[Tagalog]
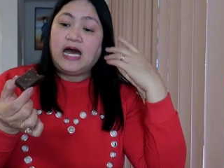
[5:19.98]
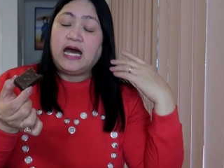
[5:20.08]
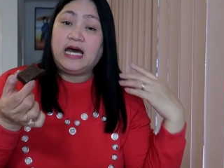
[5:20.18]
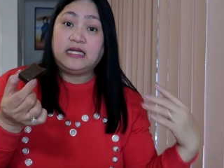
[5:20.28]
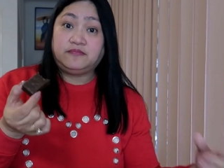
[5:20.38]

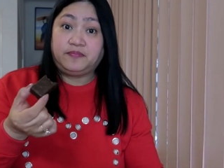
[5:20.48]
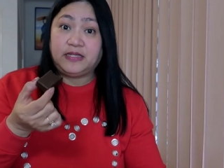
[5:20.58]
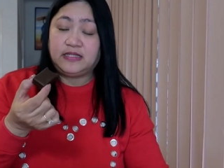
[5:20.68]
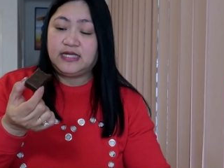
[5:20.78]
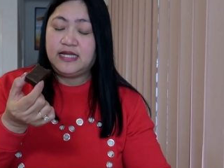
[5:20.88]
At
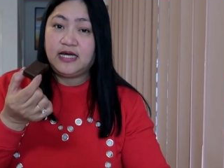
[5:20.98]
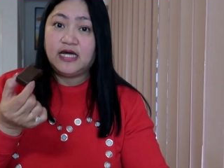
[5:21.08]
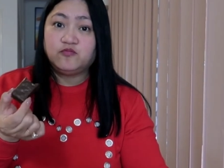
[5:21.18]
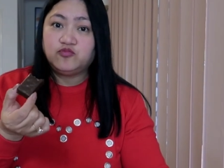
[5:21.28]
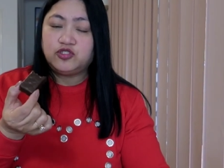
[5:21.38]
pag
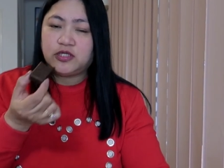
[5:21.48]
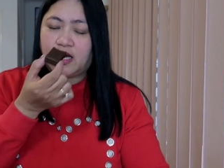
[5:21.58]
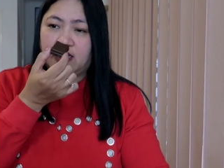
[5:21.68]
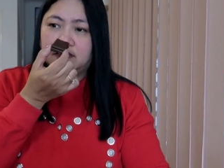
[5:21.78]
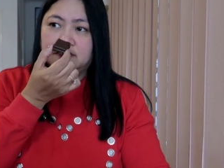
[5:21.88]
kinagat mo
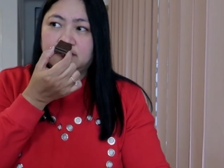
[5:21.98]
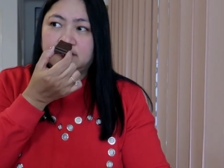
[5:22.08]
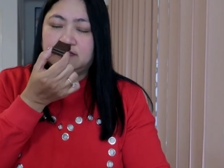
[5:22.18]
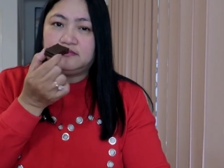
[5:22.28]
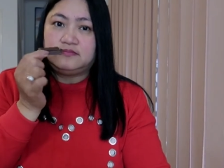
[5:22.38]
siya,
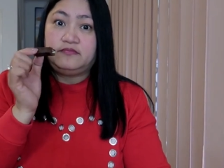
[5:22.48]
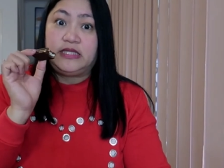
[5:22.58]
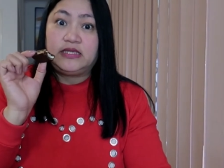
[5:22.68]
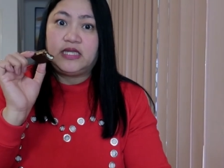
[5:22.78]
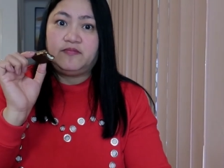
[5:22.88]

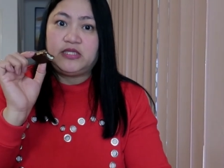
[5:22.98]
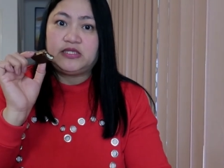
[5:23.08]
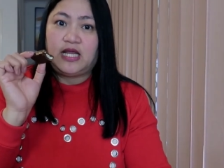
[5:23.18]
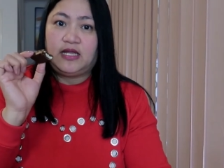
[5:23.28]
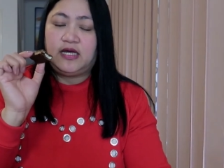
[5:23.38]
mint na
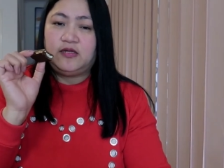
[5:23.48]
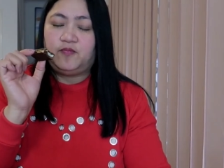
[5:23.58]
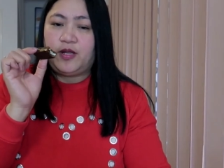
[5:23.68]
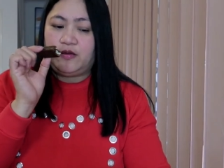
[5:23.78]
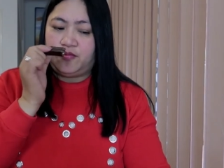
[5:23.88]
mint talaga
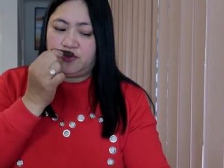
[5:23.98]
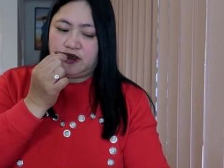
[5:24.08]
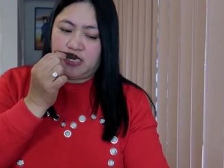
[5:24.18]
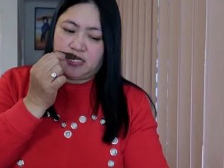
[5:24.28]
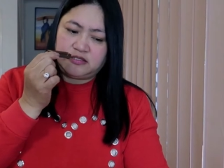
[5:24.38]
yung flavor
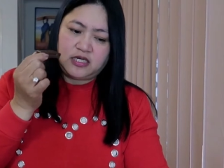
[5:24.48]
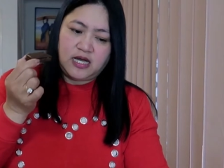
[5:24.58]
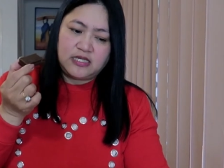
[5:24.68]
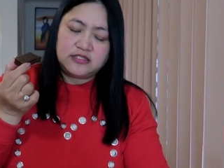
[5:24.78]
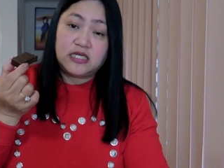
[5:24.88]
niya. At
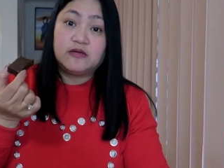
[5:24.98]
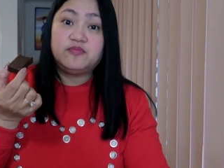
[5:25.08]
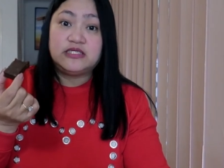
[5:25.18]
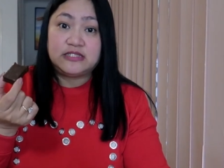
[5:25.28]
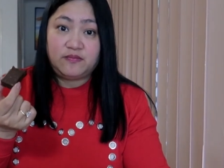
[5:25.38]
saka, ang sarap
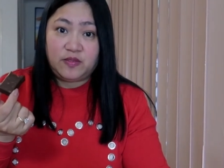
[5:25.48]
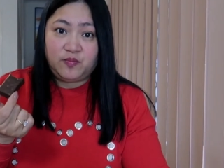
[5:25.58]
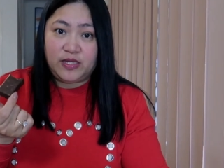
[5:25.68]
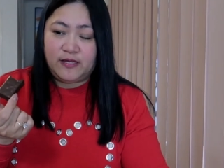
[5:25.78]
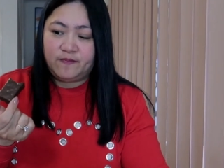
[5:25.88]
niya sa
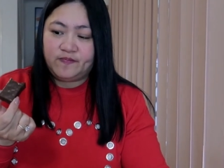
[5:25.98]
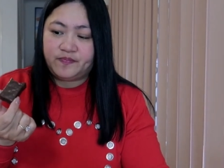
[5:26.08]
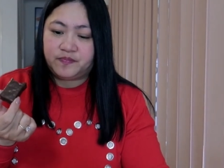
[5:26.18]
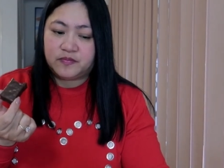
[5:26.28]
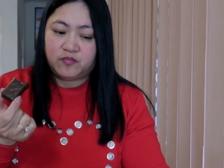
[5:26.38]
bibig.
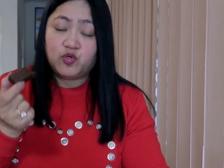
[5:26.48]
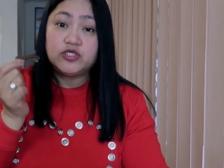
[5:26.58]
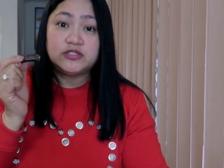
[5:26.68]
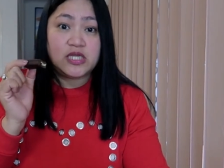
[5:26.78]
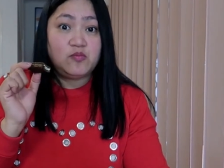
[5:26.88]

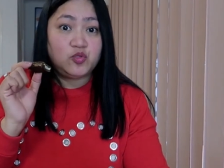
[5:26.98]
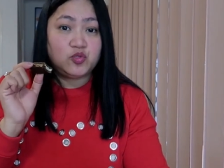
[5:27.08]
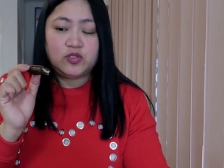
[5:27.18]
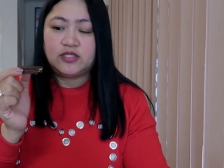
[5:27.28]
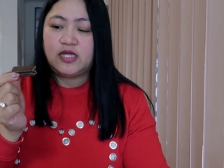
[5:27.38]
First time ko
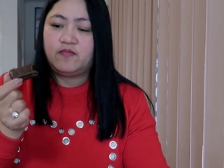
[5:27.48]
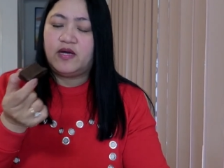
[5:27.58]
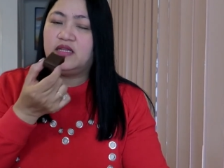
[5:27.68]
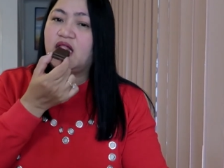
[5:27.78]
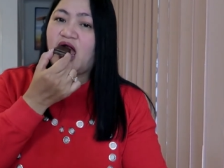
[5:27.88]
itong
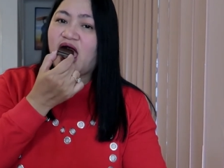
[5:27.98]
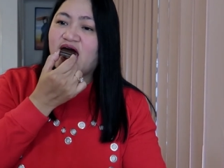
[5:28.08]
natikman.